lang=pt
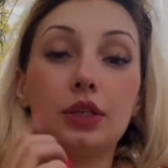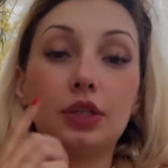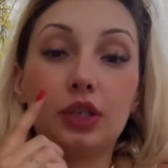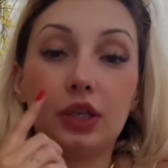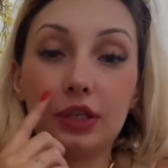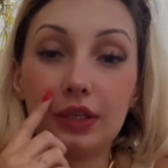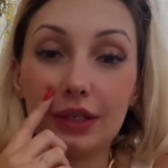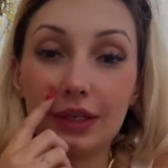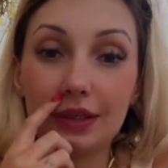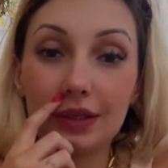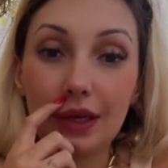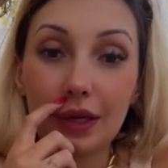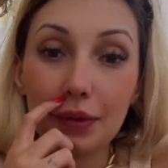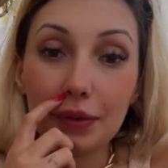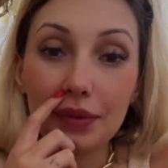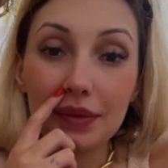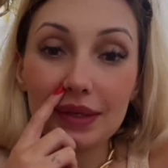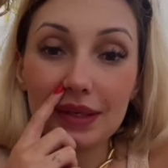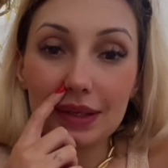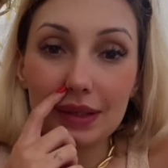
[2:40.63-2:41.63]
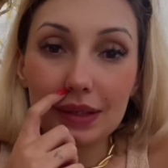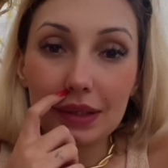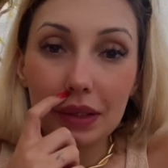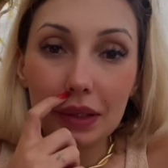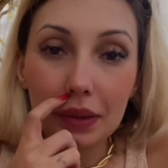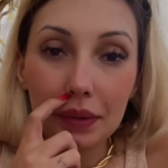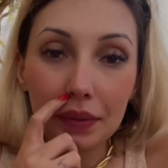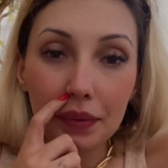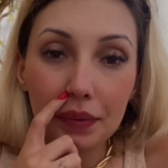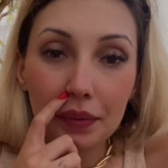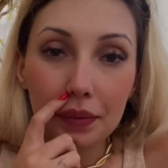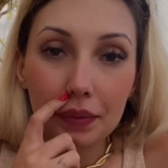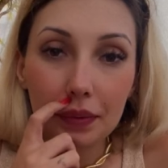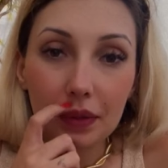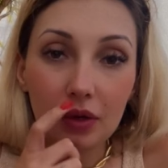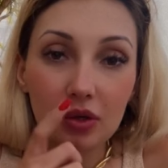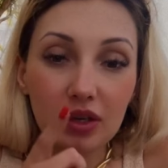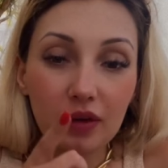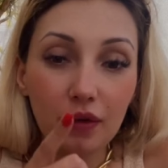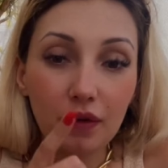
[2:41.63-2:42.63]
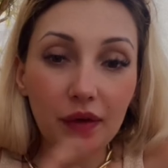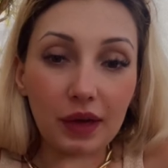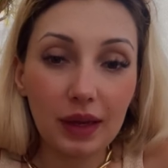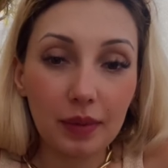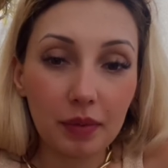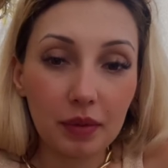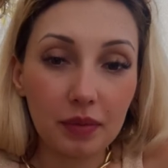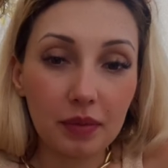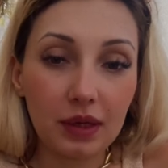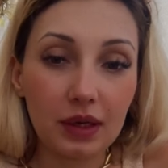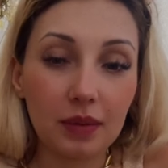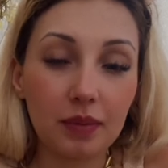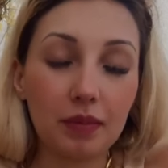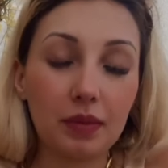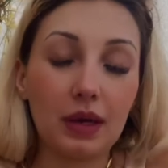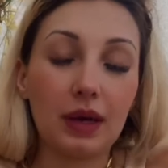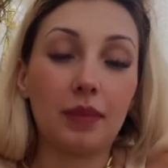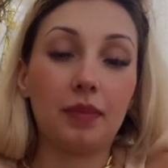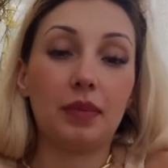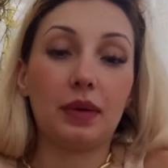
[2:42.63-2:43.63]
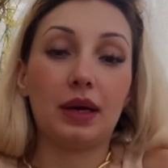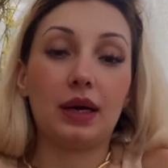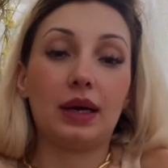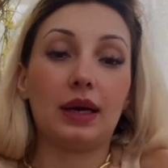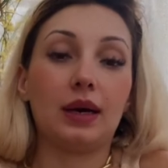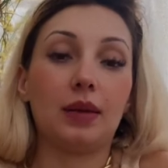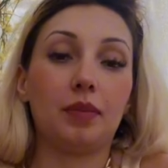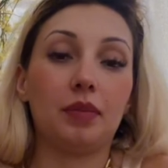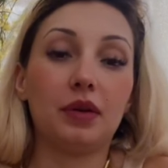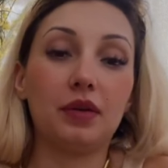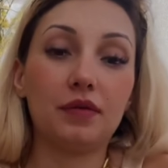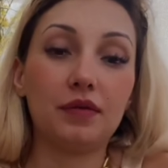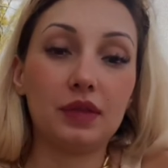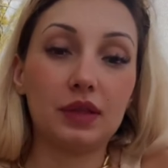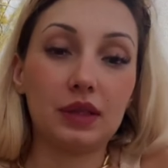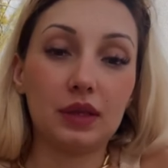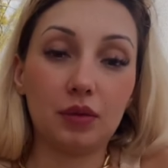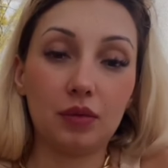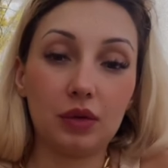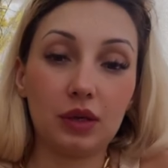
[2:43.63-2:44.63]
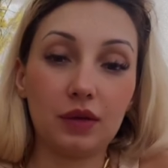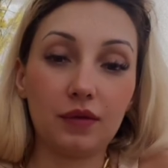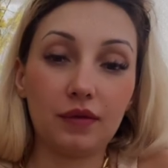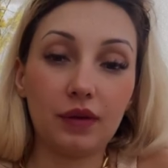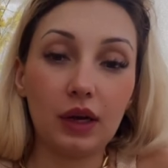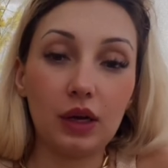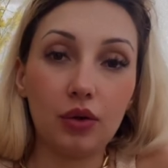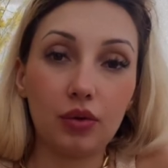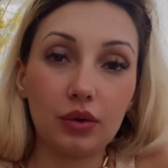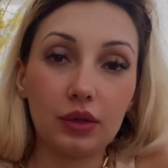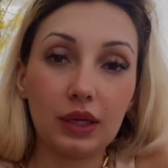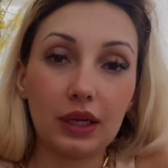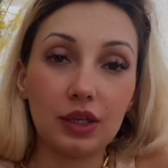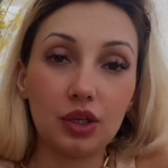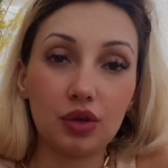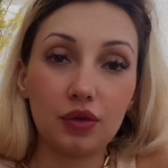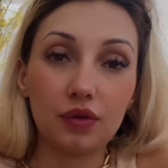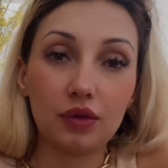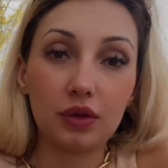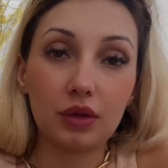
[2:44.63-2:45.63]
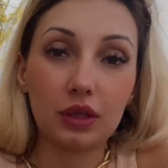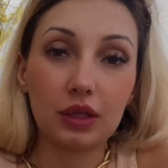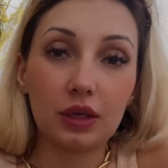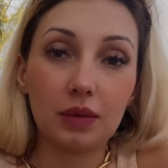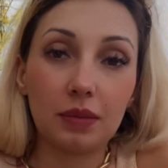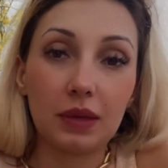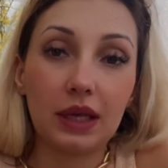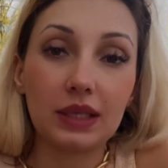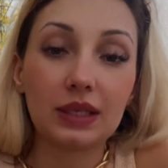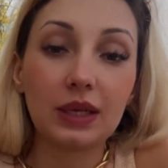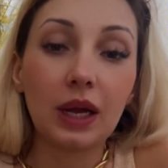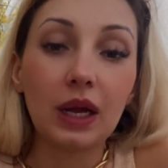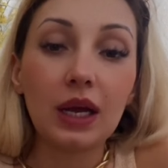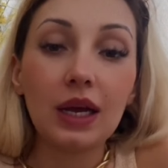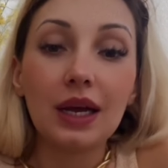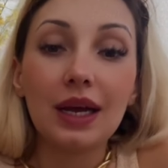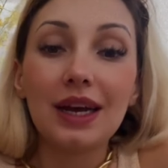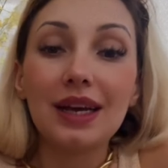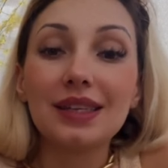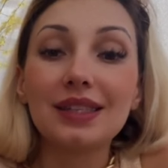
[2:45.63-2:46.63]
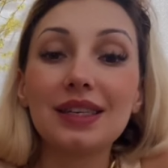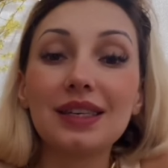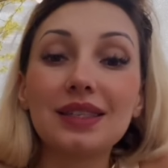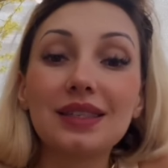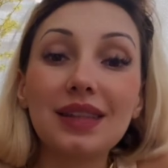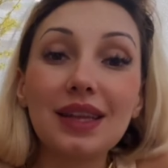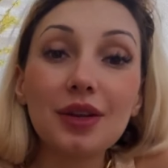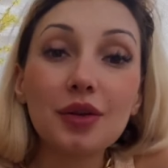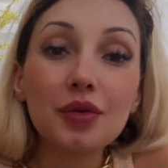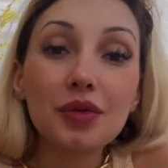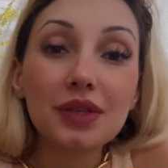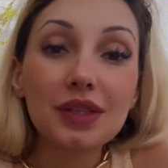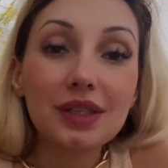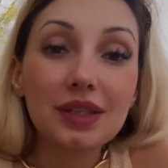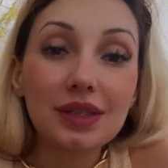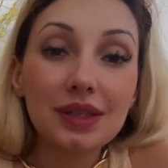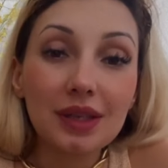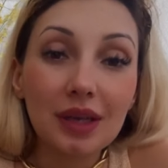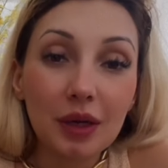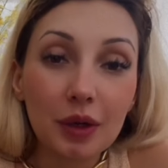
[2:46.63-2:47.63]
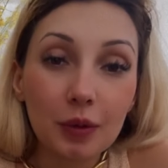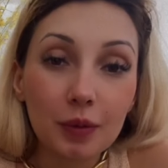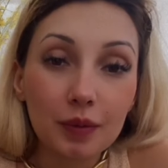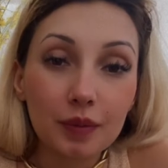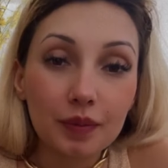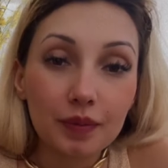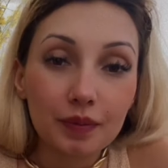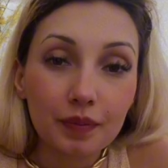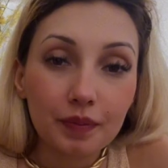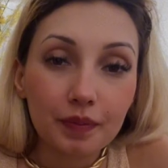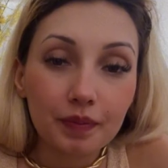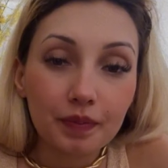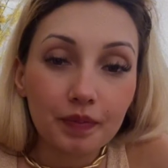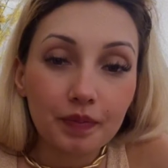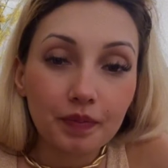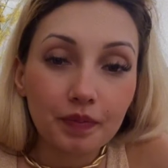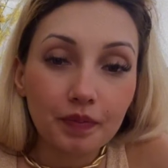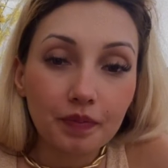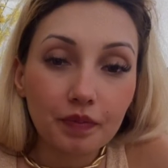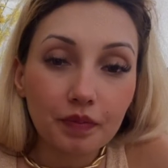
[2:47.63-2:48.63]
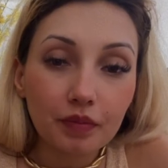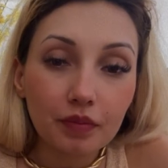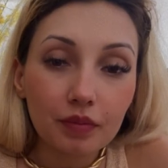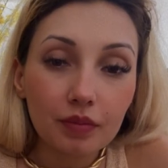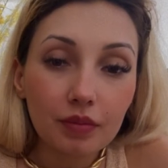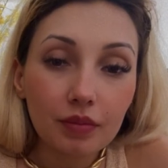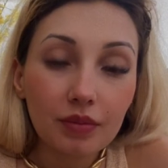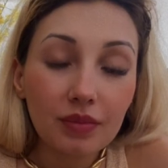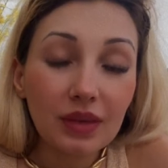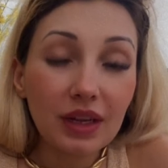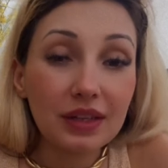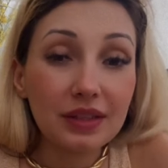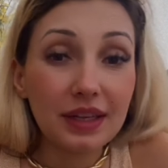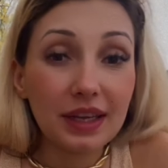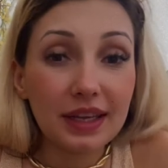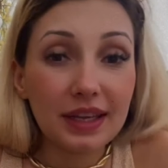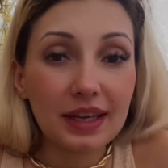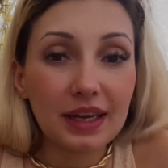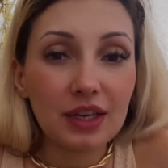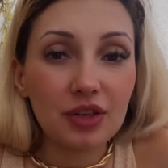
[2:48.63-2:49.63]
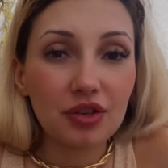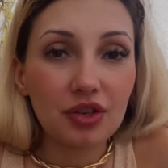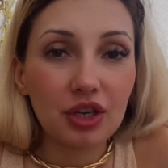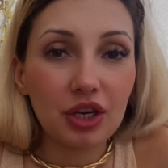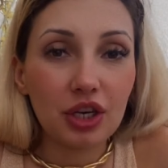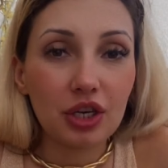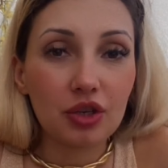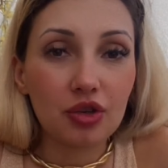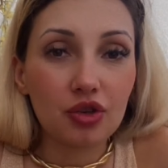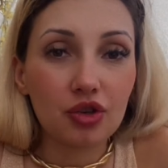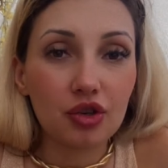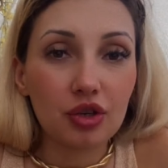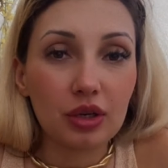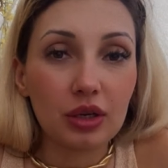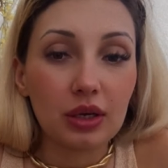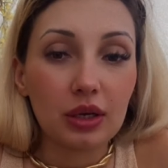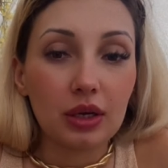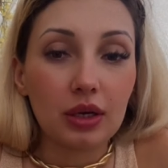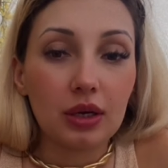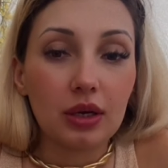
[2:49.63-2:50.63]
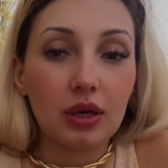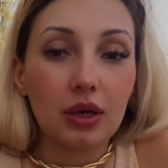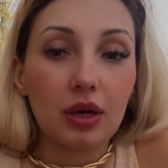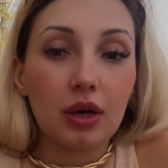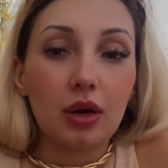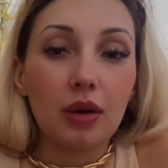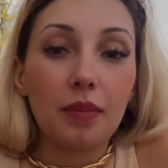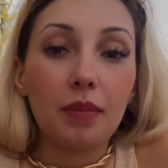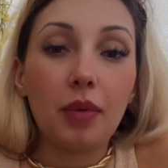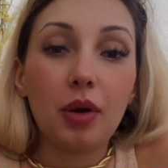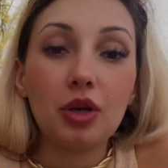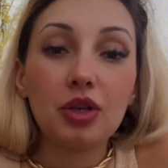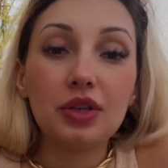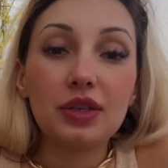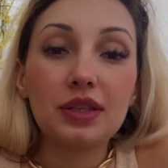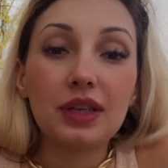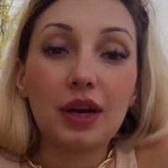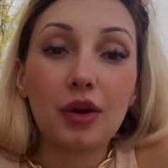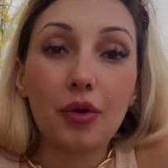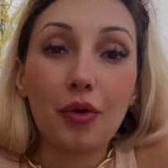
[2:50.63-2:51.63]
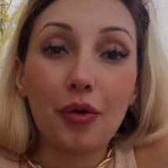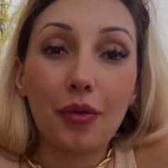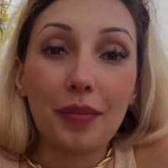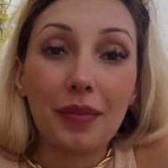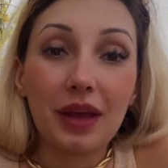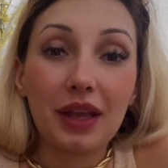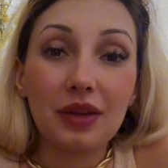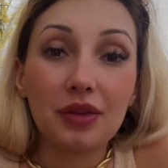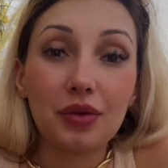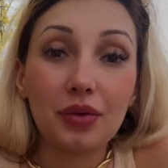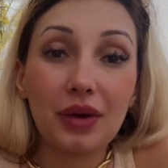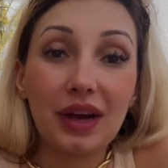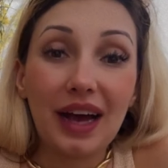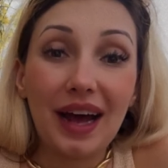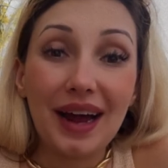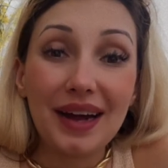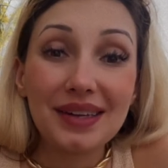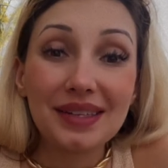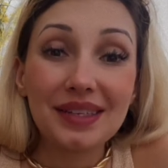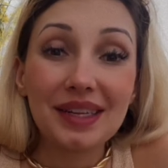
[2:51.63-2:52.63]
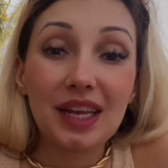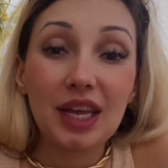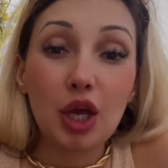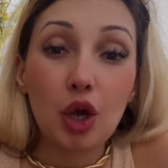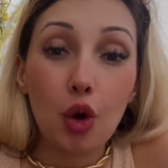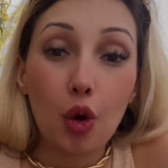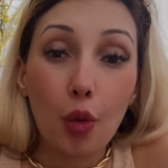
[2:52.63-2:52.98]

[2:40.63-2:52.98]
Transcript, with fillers: Gente, vocês têm noção. Eu já vou falar primeiro a, a, a previsão que falhou, tá? Deixa eu só terminar. Vocês têm noção de que a gente pode estar comendo carne